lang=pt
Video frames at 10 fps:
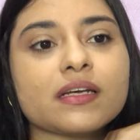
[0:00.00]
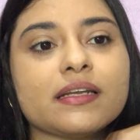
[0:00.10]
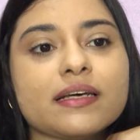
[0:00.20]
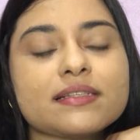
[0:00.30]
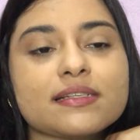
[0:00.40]

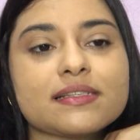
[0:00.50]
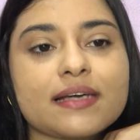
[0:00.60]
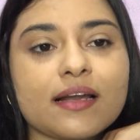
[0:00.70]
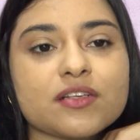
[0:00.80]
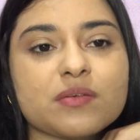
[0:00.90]
Nessas
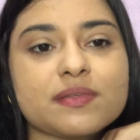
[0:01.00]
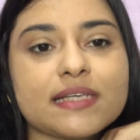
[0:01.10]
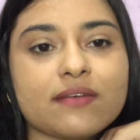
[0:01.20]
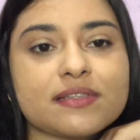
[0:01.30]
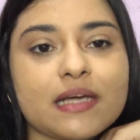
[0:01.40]
células
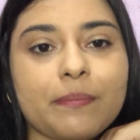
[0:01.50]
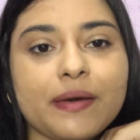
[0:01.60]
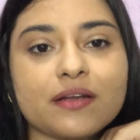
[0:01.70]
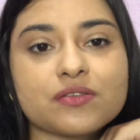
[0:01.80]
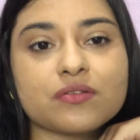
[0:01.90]
observa-se
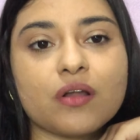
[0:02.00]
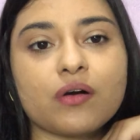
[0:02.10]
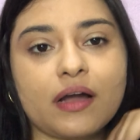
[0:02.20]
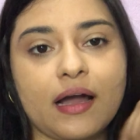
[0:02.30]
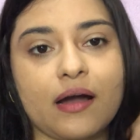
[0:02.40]
apenas um
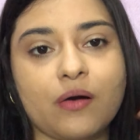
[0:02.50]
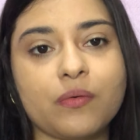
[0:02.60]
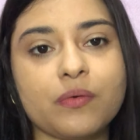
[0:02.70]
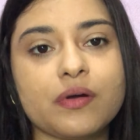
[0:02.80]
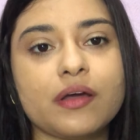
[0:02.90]
local,